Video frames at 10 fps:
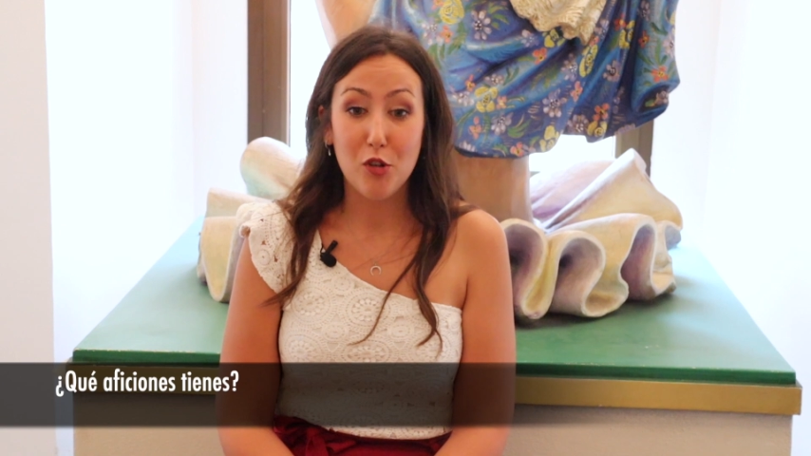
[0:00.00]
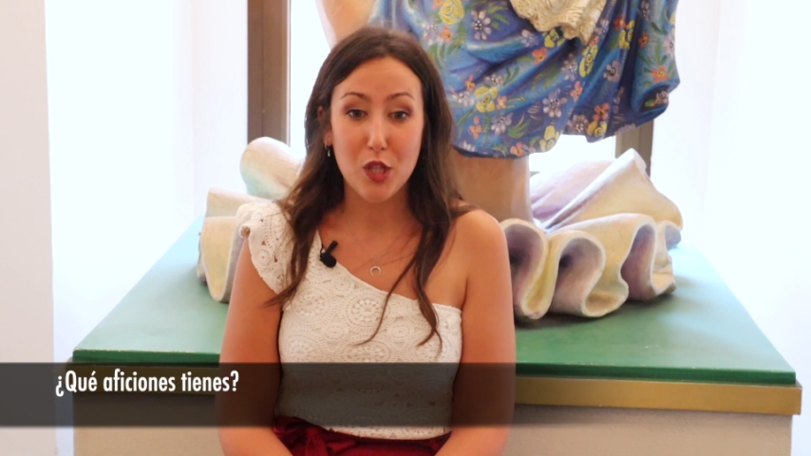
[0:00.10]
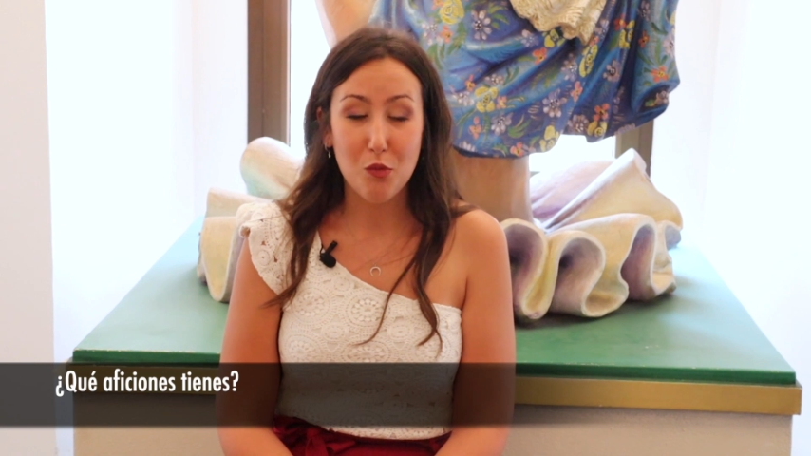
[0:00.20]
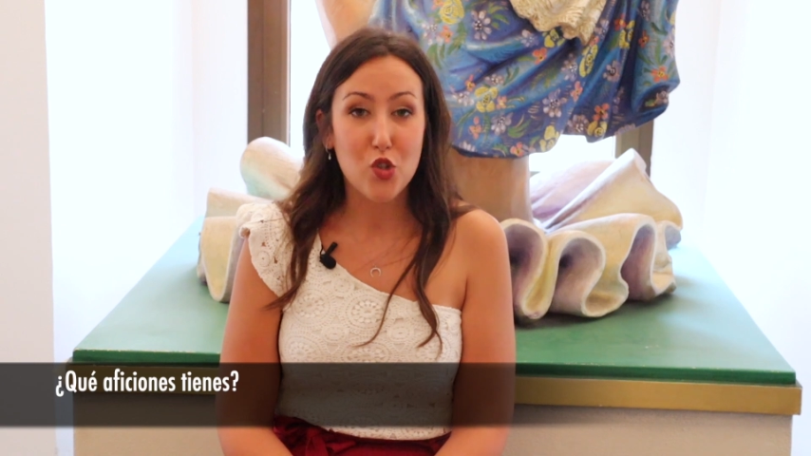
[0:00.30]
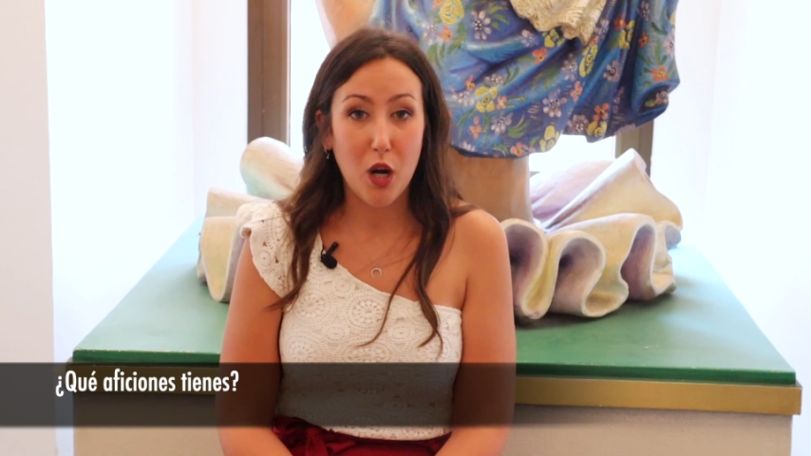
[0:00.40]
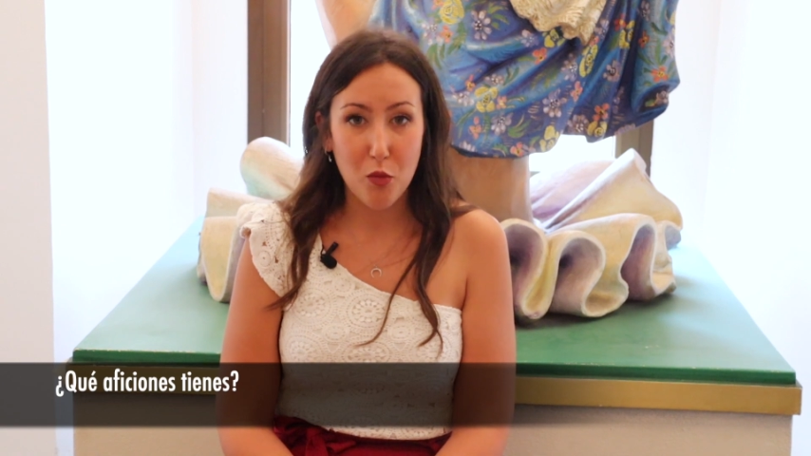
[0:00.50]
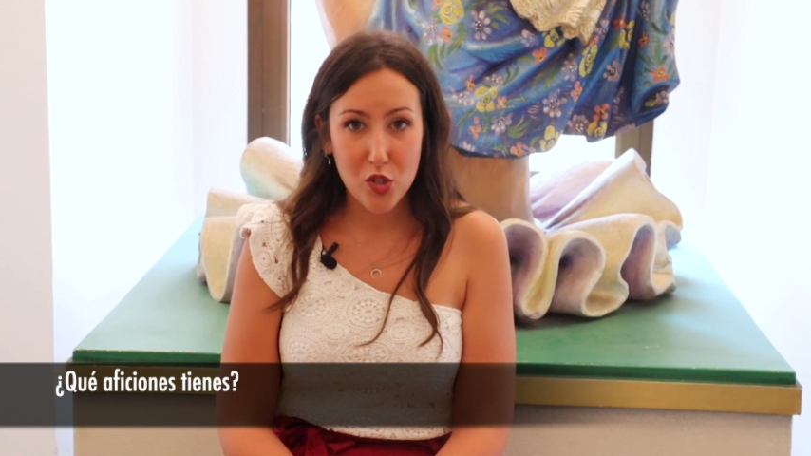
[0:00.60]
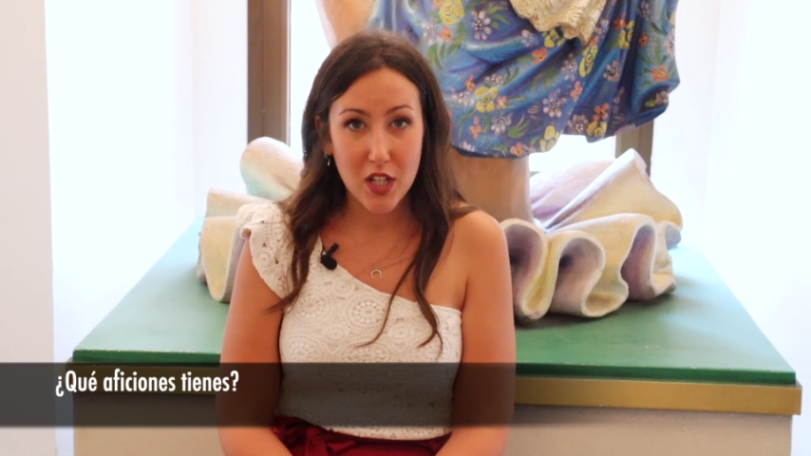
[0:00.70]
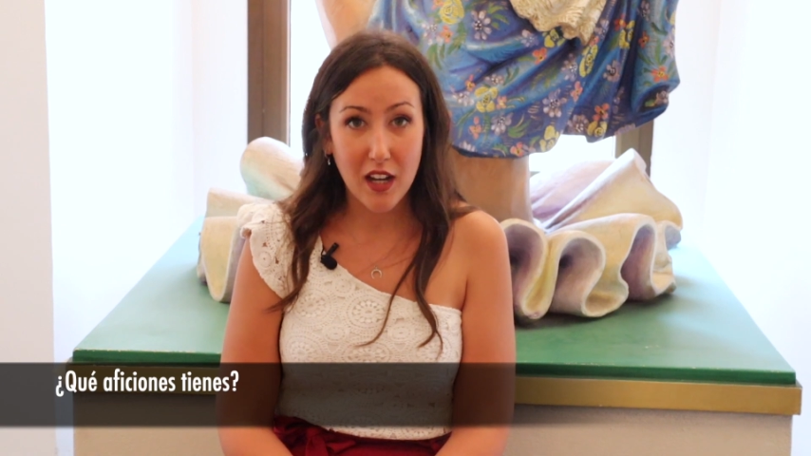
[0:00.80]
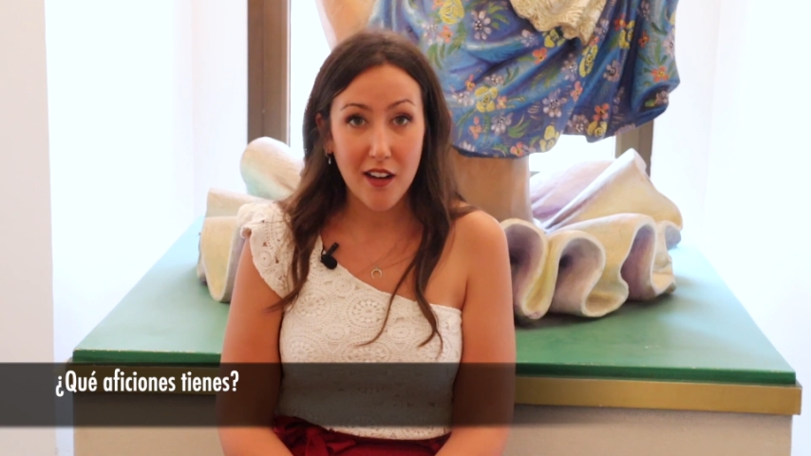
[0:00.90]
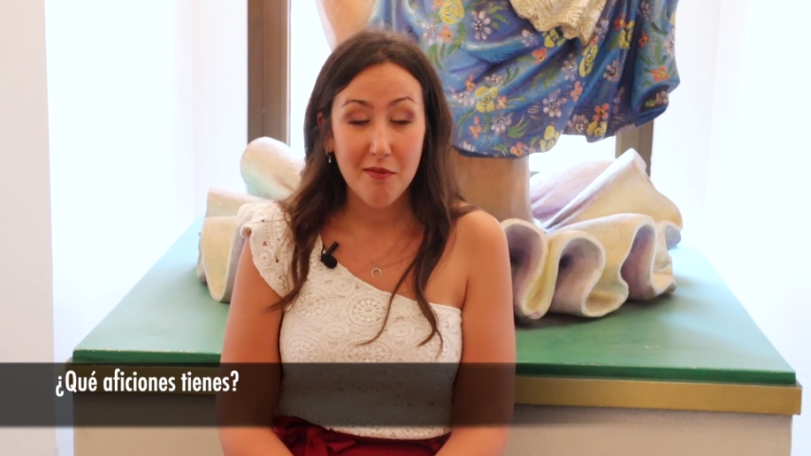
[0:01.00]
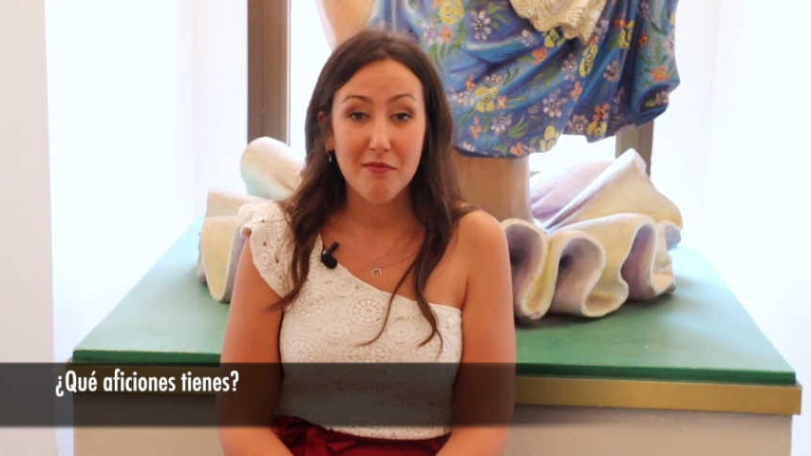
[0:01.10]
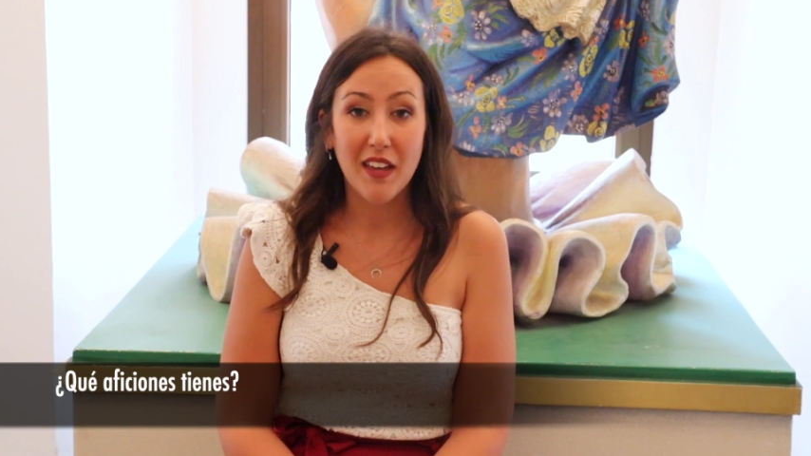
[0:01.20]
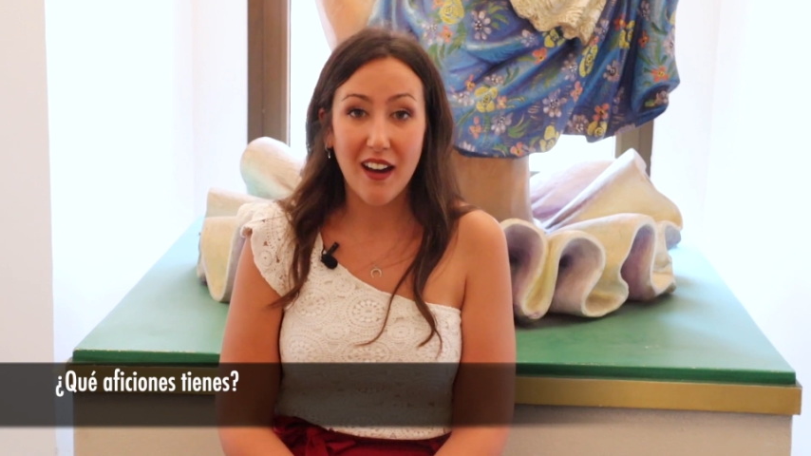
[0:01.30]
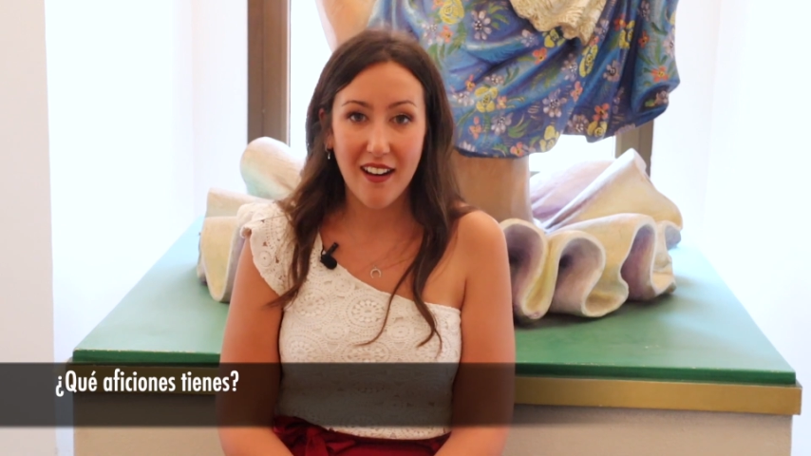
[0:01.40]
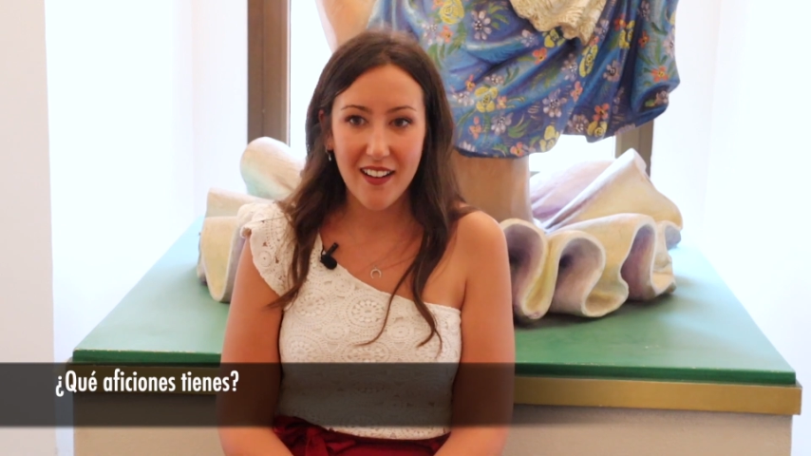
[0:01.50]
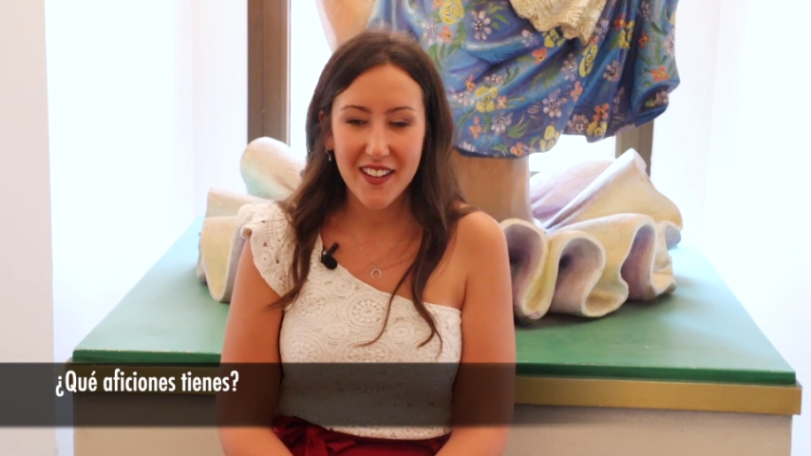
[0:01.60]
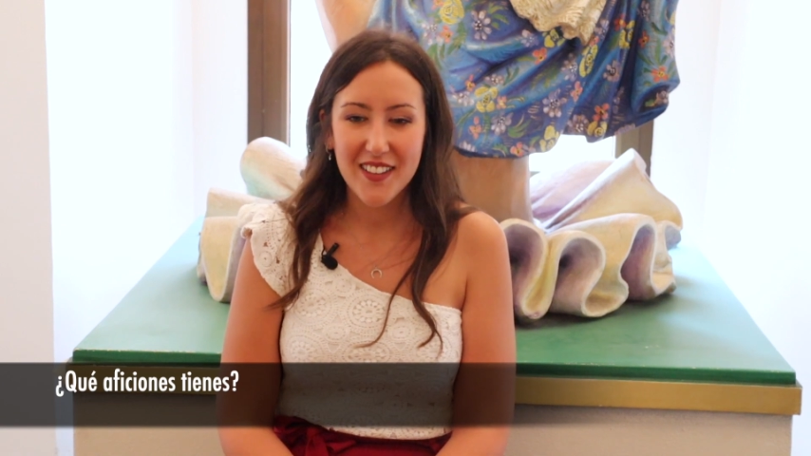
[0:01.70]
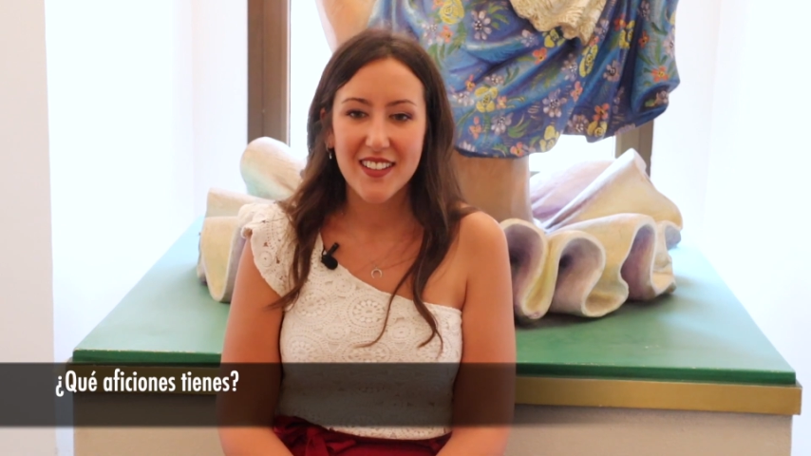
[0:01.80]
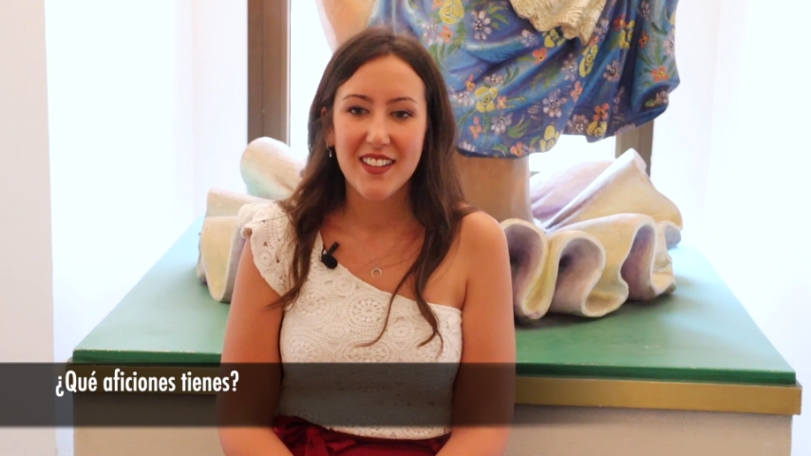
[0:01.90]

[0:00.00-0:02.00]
gusta mucho la música, viajar